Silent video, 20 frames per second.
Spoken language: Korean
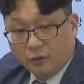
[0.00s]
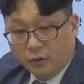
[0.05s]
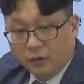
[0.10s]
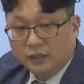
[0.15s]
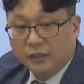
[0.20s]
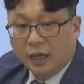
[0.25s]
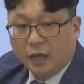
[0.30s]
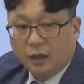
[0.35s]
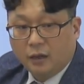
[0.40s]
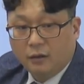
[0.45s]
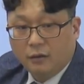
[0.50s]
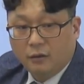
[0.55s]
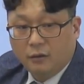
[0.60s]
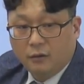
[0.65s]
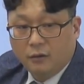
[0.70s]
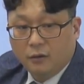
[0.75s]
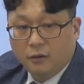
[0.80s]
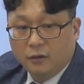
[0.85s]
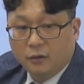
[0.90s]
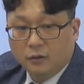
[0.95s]
거의 다.
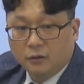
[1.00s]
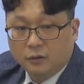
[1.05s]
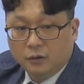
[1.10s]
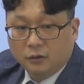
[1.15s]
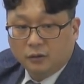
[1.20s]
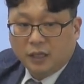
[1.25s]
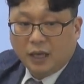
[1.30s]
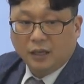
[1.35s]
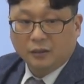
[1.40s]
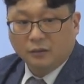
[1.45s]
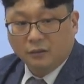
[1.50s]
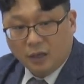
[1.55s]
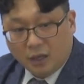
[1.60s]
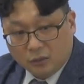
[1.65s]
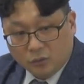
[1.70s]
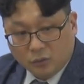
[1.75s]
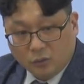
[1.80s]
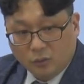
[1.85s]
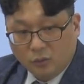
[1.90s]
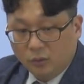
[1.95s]
그렇다
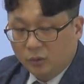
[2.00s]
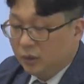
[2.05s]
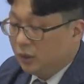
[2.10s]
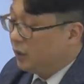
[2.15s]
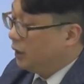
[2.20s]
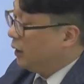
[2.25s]
하더라도